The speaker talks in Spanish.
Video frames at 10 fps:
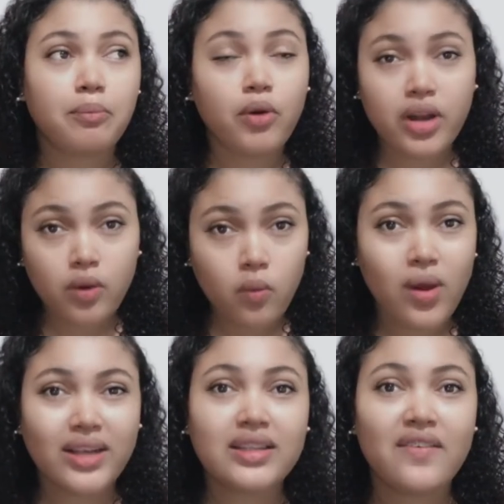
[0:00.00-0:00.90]
por el
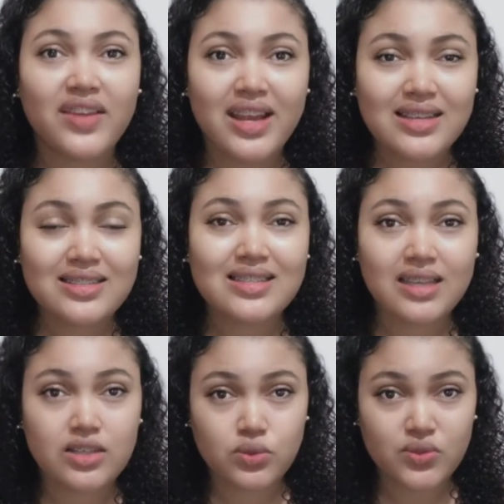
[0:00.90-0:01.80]
cual deberás
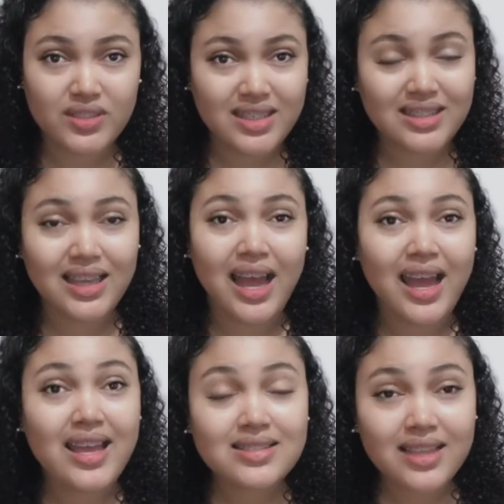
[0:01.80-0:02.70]
estar suscrita
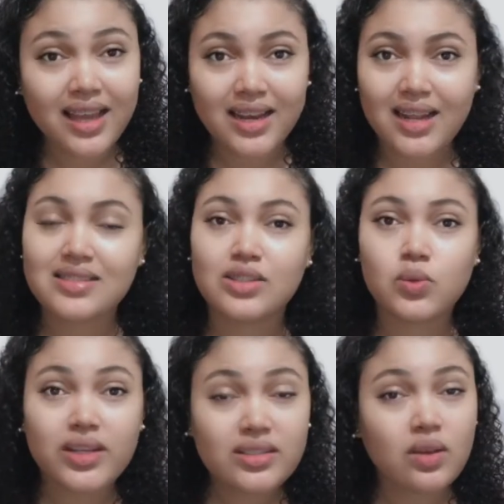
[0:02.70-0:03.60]
a este canal si
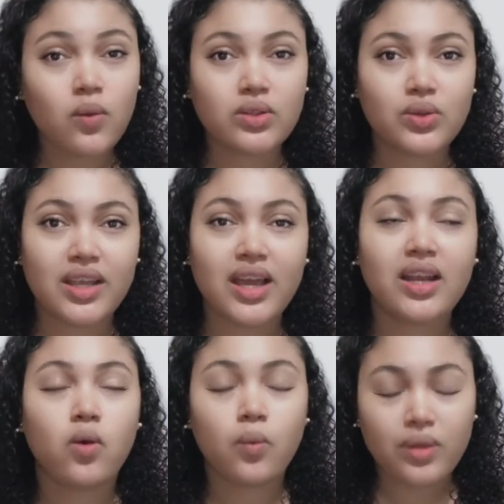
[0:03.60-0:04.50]
tú eres
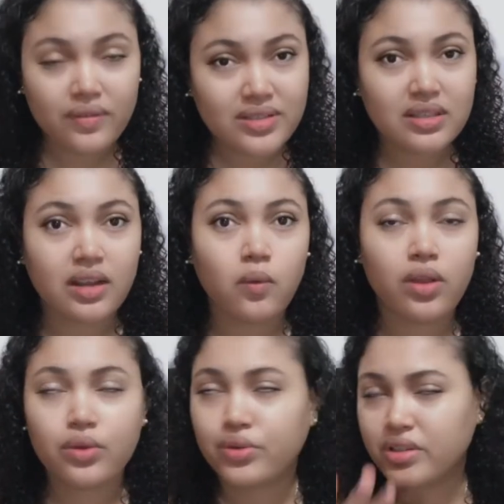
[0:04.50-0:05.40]
ecuatoriana o vives en
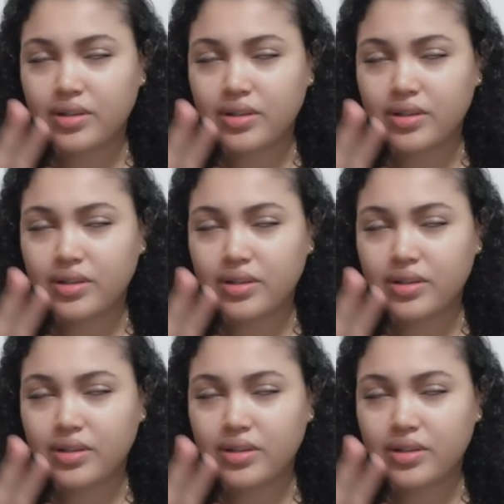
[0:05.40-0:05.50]
Ecuador,